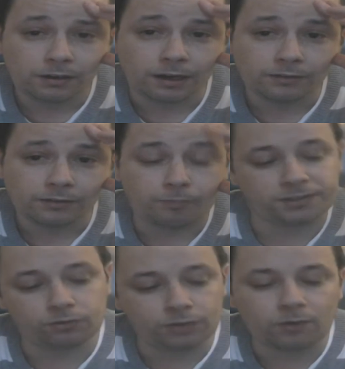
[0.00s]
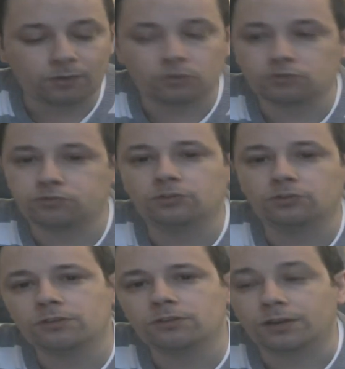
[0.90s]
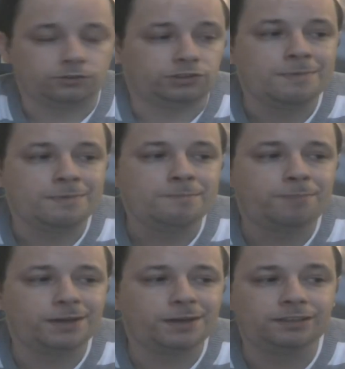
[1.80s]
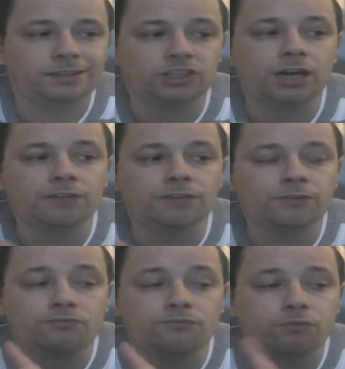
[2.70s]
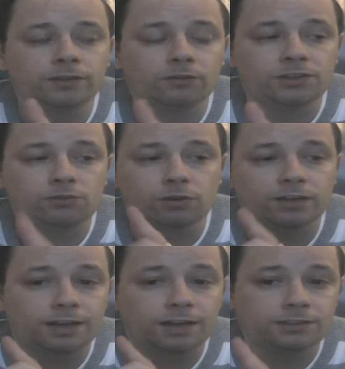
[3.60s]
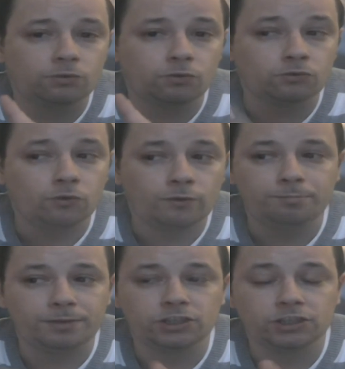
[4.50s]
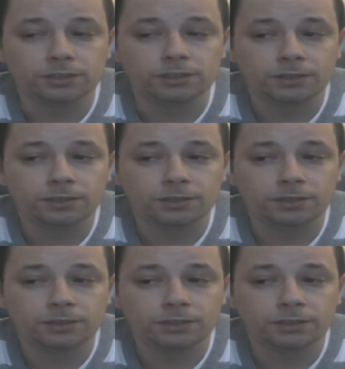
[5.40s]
Hein faut pas s'étonner après qu'on se fout de notre gueule, quoi. Je sais même pas si c'est déjà arrivé une fois dans l'histoire des classicos entre l'OM et le PSG.